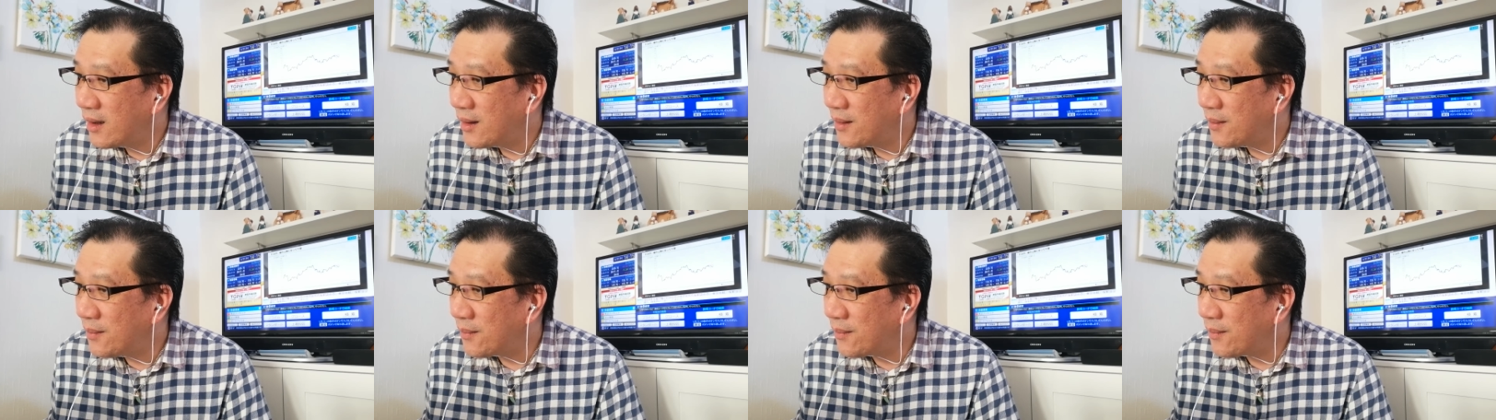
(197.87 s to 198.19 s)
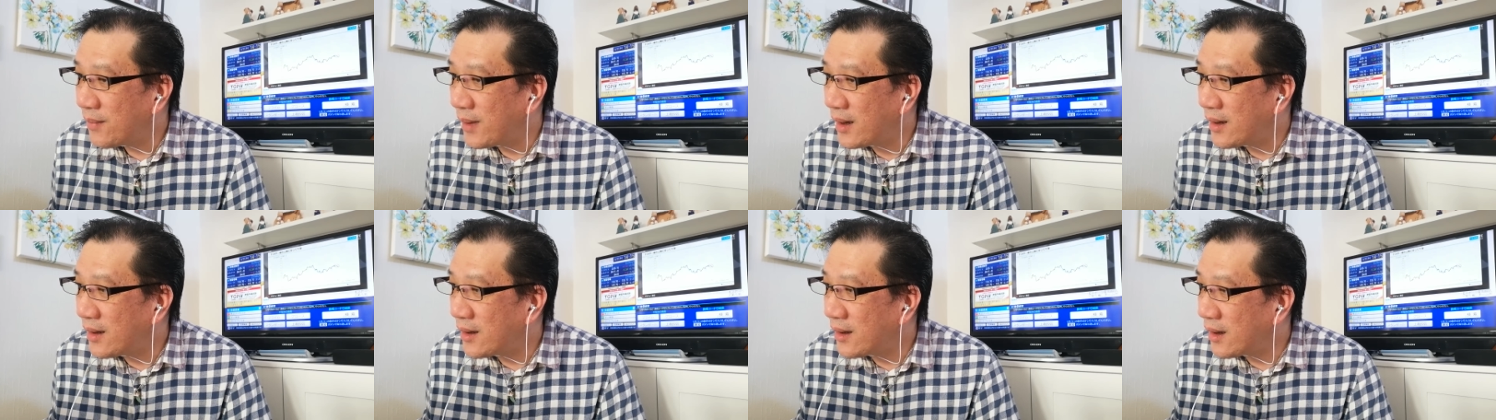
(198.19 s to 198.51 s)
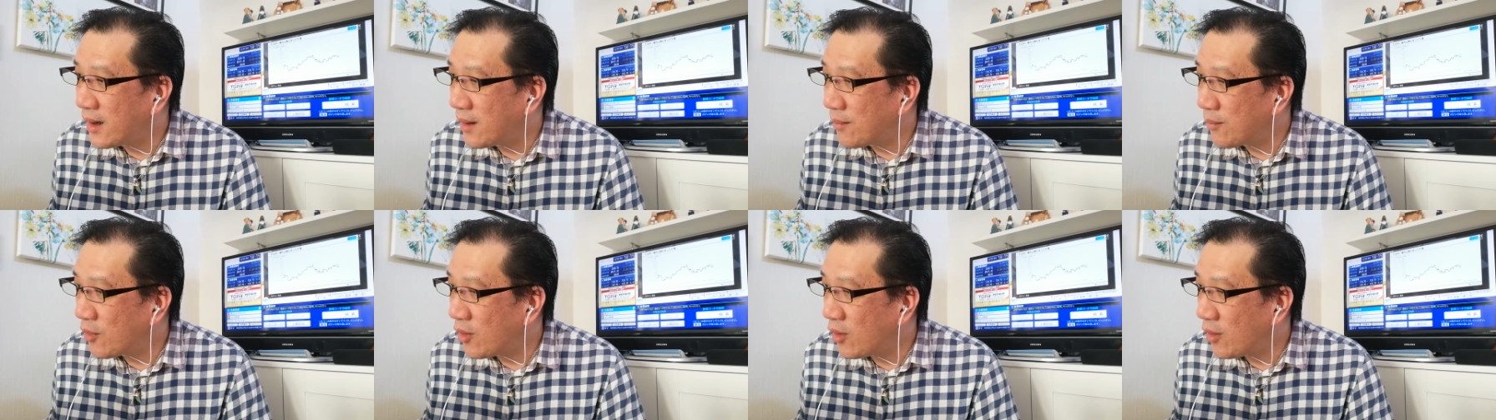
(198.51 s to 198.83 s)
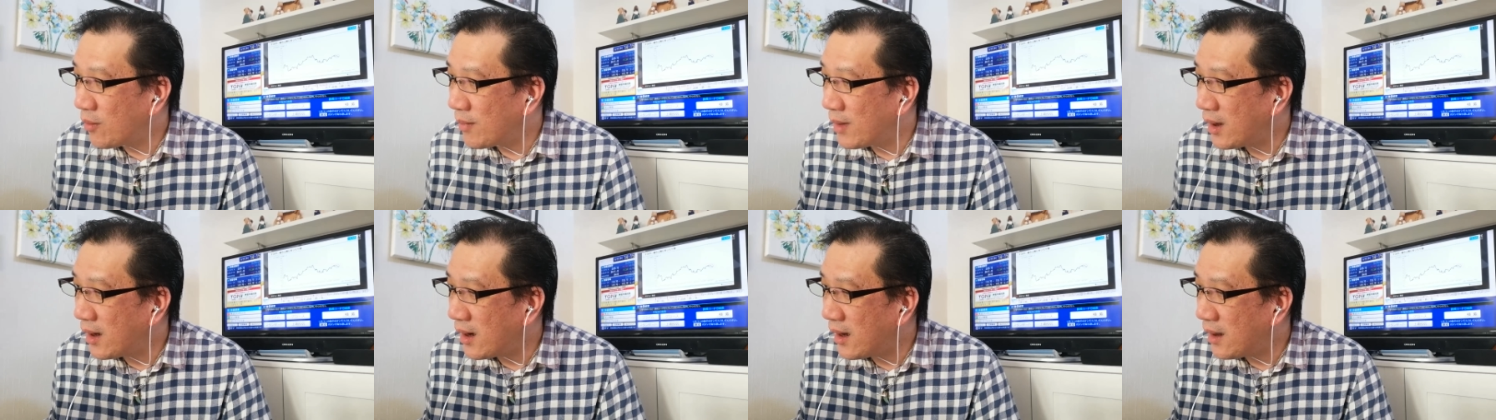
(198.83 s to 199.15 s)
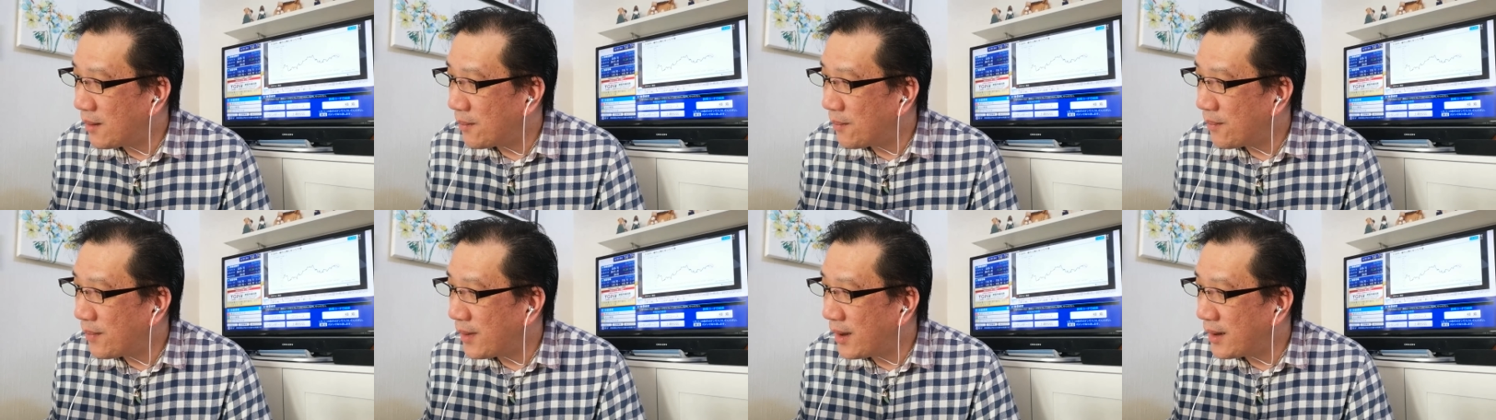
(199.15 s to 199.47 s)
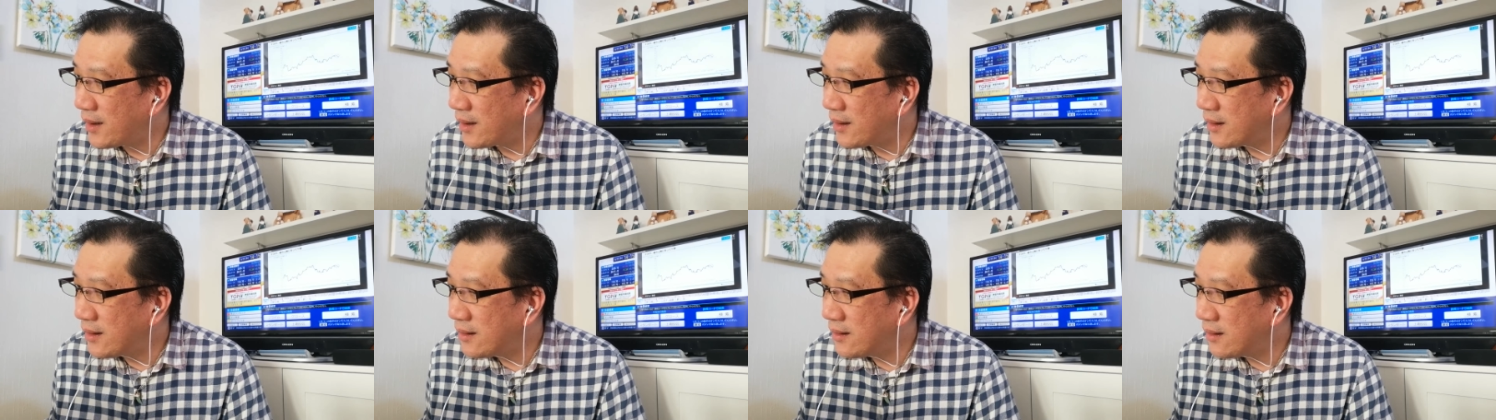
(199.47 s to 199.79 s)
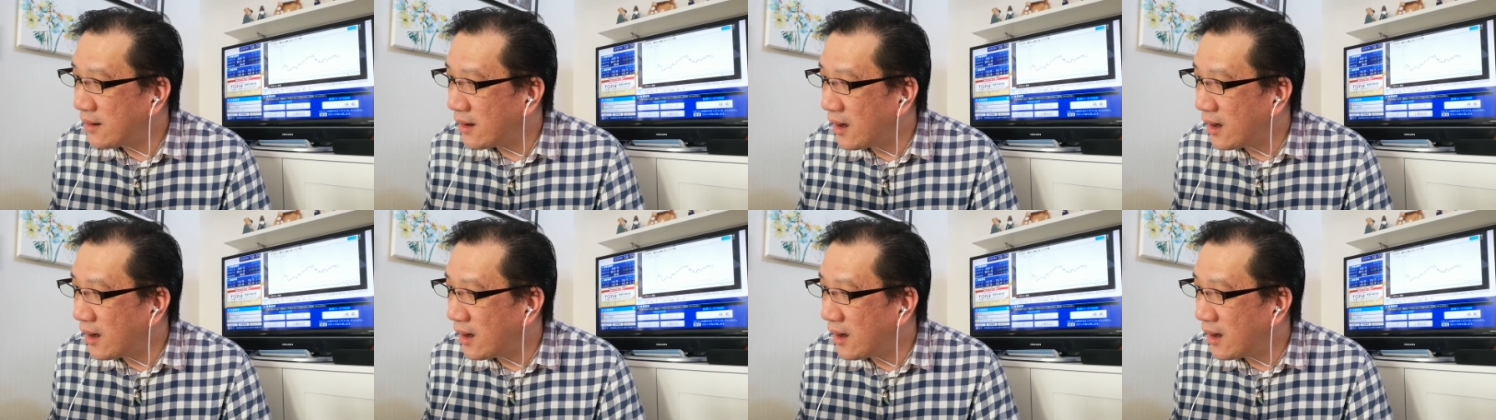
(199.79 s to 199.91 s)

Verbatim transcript: 46,8